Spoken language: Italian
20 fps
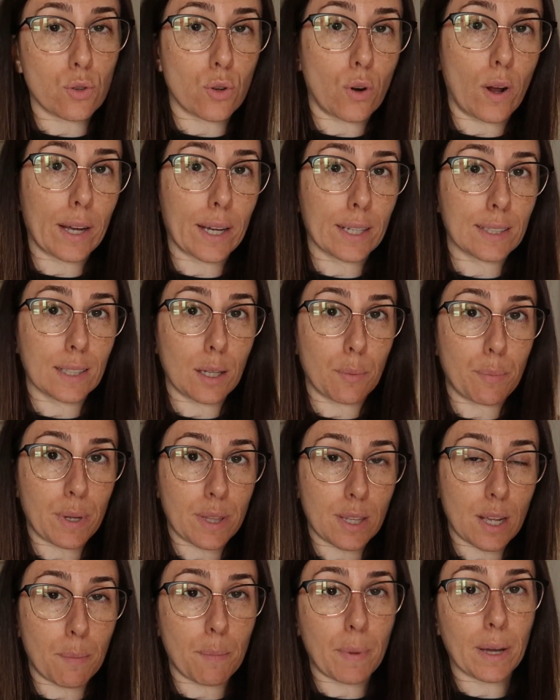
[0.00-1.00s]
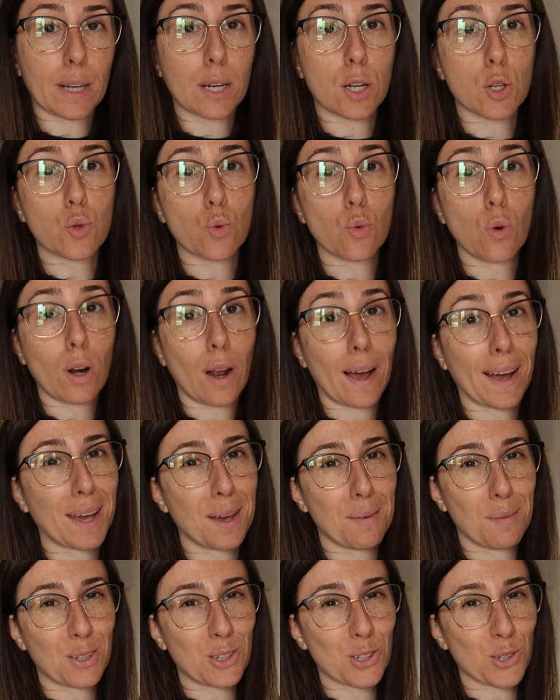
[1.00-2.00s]
sono anche andata a prendere a Megan a scuola,
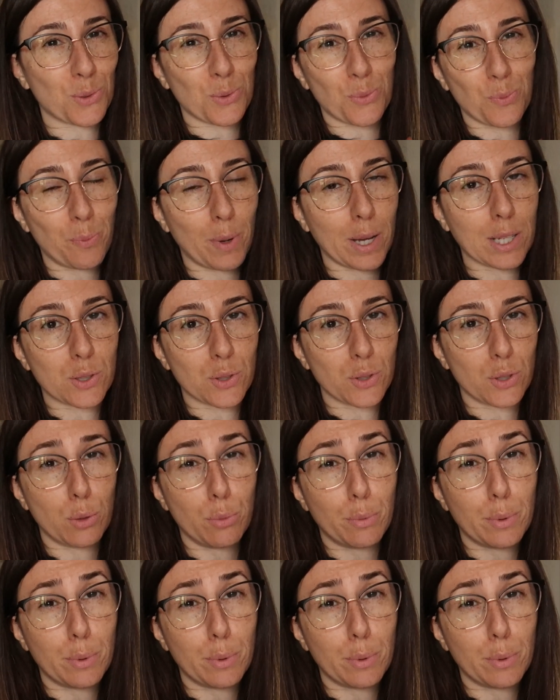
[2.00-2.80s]
anche mangiato un pezzo di